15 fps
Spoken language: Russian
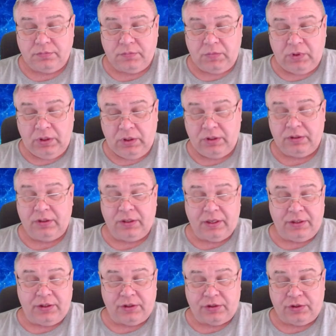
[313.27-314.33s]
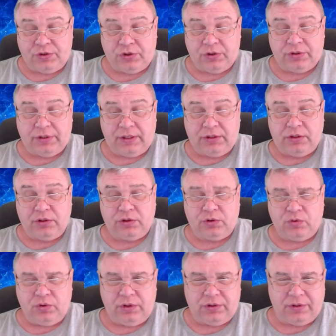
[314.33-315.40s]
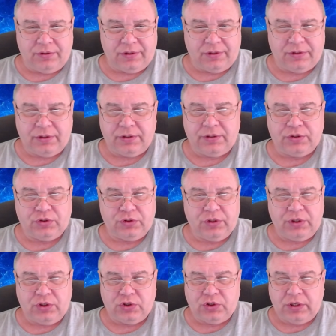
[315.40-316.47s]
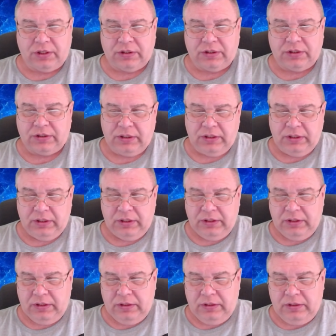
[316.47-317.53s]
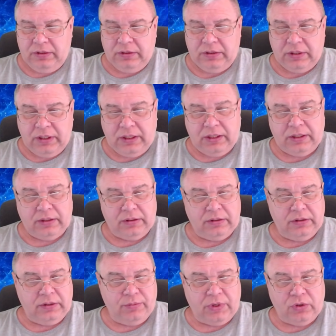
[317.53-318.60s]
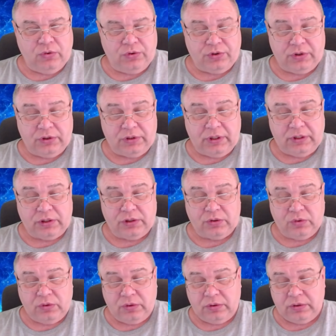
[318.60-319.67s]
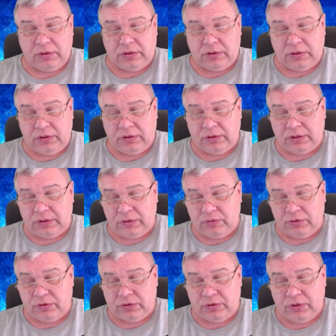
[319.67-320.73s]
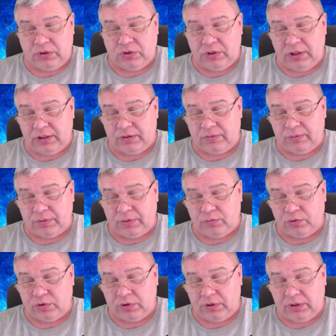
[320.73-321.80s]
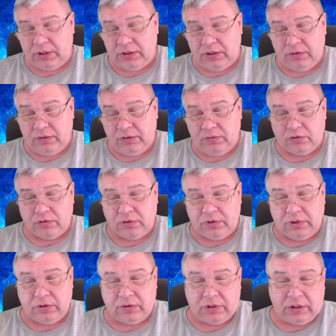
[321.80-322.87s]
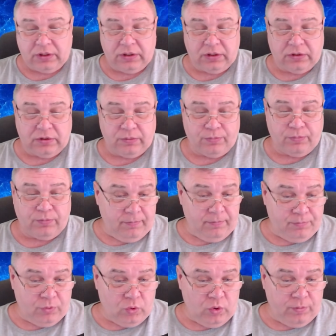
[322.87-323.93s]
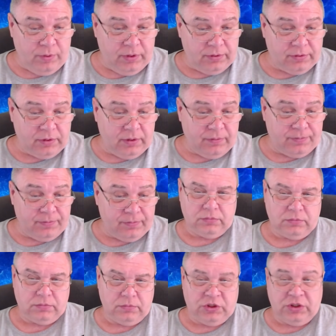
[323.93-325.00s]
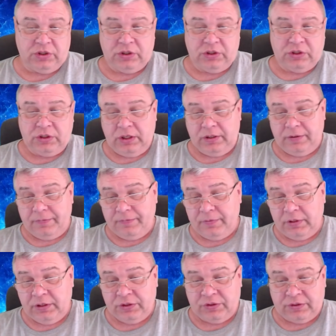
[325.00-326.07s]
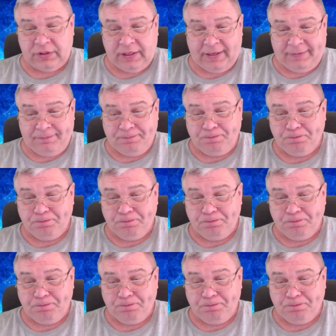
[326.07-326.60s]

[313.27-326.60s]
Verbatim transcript: Если, конечно, считать, что это затылочная часть. Я не могу считать, что это недотылочная часть, потому что я не вижу здесь каких-то проблесков частей лица,